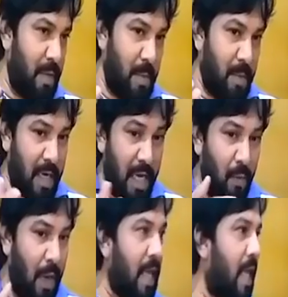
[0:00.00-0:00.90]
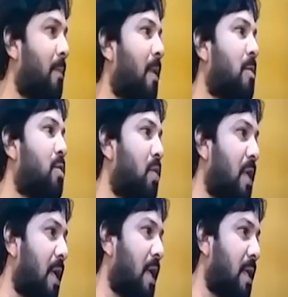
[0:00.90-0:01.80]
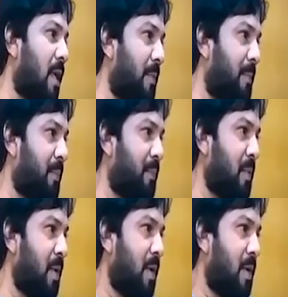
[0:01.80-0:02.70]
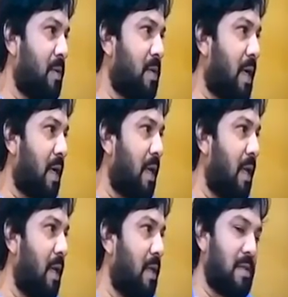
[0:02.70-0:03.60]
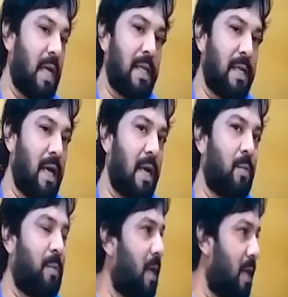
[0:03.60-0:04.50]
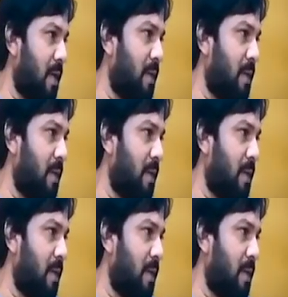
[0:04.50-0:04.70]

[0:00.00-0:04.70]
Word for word: के हमन रील वाले कैमरा में शूटिंग कराते रहे हम्म, हम्म। जेखर रील सात हजार रुपए के